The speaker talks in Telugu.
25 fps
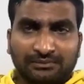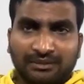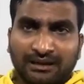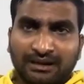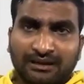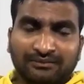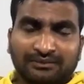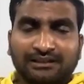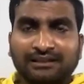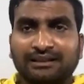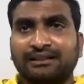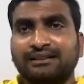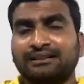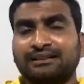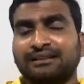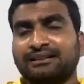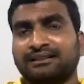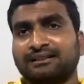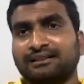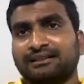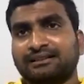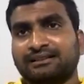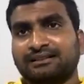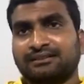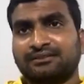మామయ్య
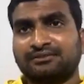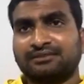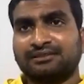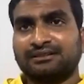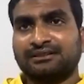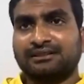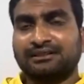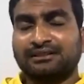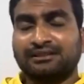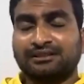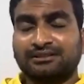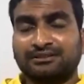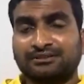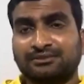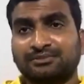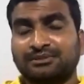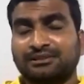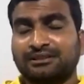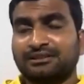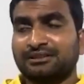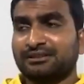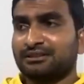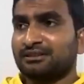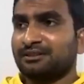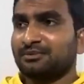అడిగాడంట నువ్వు ఇంత
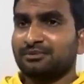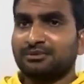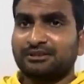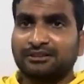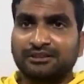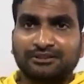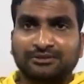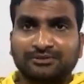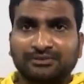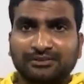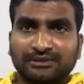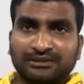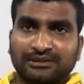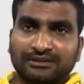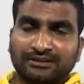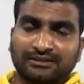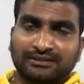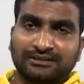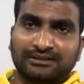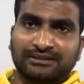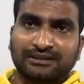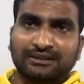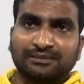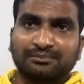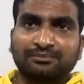కష్టపెట్టి డబ్బులు ఖర్చు పెట్టావు
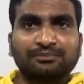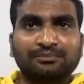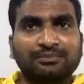కదరా